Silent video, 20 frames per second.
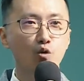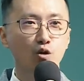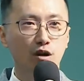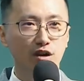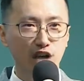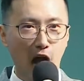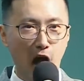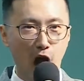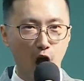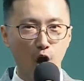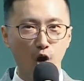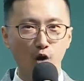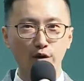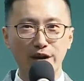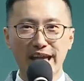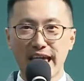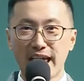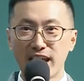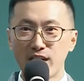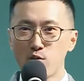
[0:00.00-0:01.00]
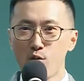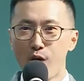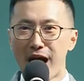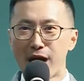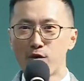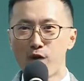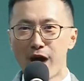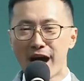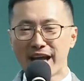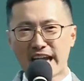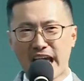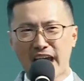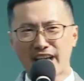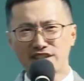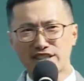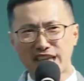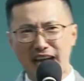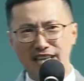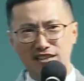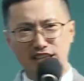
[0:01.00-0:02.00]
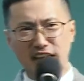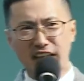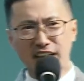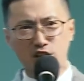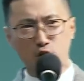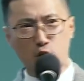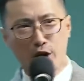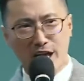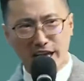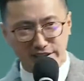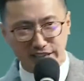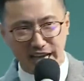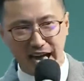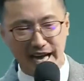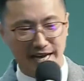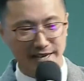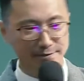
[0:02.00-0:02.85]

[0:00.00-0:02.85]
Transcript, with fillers: 狗年万万年，掌声鼓励一下。